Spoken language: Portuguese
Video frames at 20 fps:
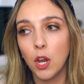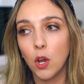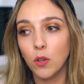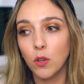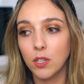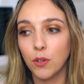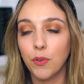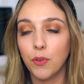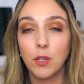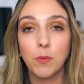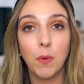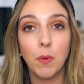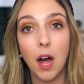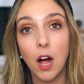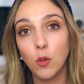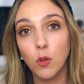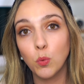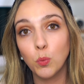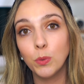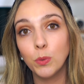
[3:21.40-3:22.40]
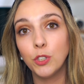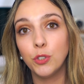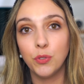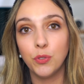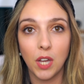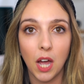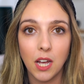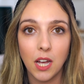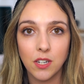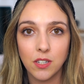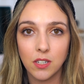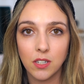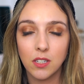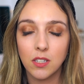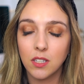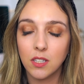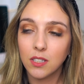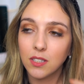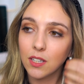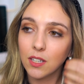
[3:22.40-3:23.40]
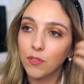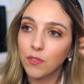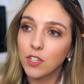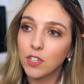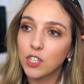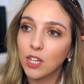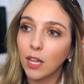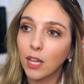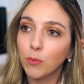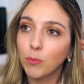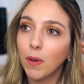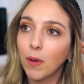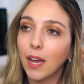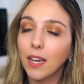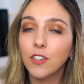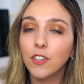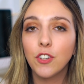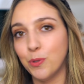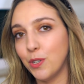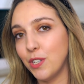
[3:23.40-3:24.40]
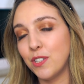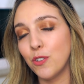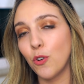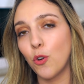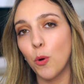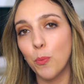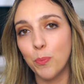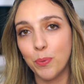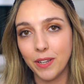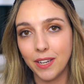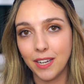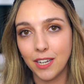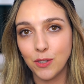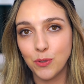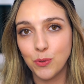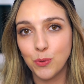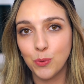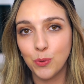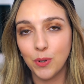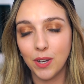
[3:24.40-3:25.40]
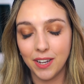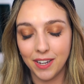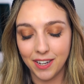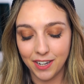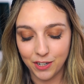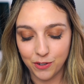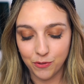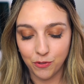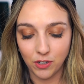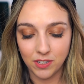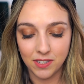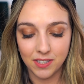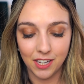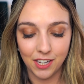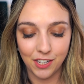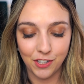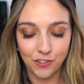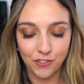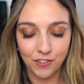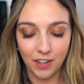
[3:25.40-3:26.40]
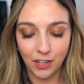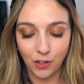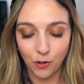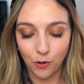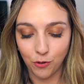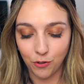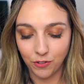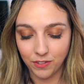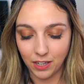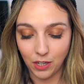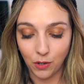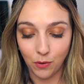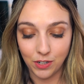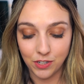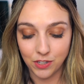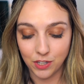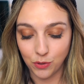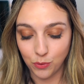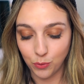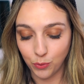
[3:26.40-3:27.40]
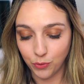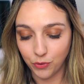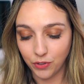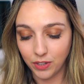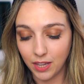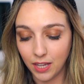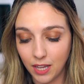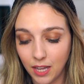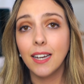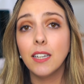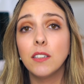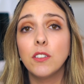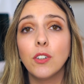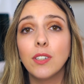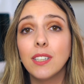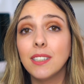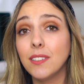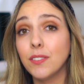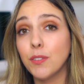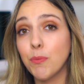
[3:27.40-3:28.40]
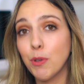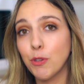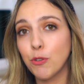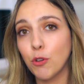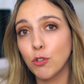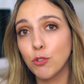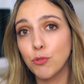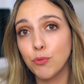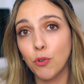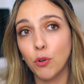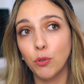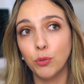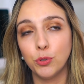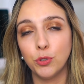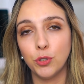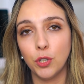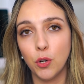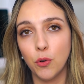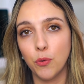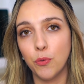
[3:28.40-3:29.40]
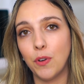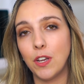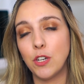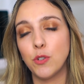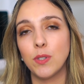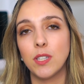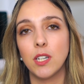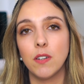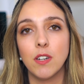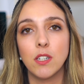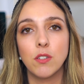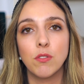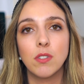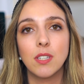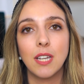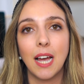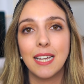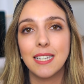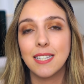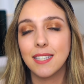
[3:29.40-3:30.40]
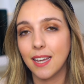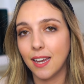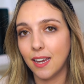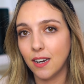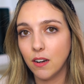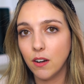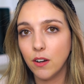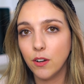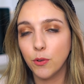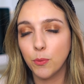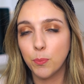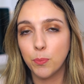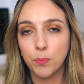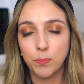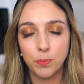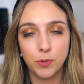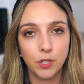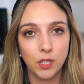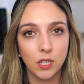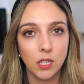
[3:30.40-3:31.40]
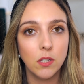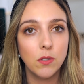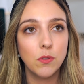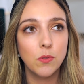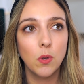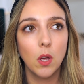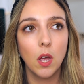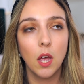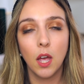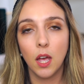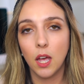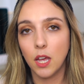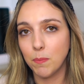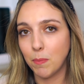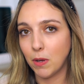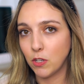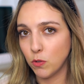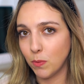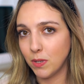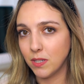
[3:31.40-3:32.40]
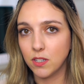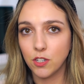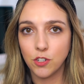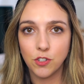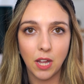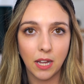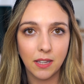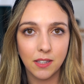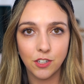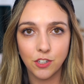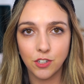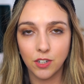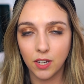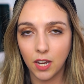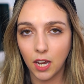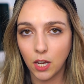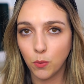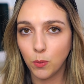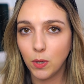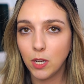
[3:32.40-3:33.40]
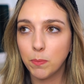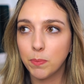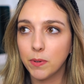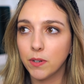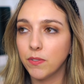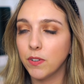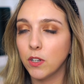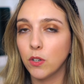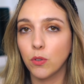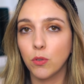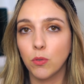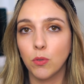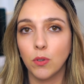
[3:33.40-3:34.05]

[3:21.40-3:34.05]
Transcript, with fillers: eu ter feito algumas viagens e ter viajado mais, por isso eu compreendo uh, que vocês tenham, tenham esta dúvida. Então, relativamente aos voos, eu vejo através do Skyscanner, eu pesquiso uh, mais ou menos as datas que quero ir para ver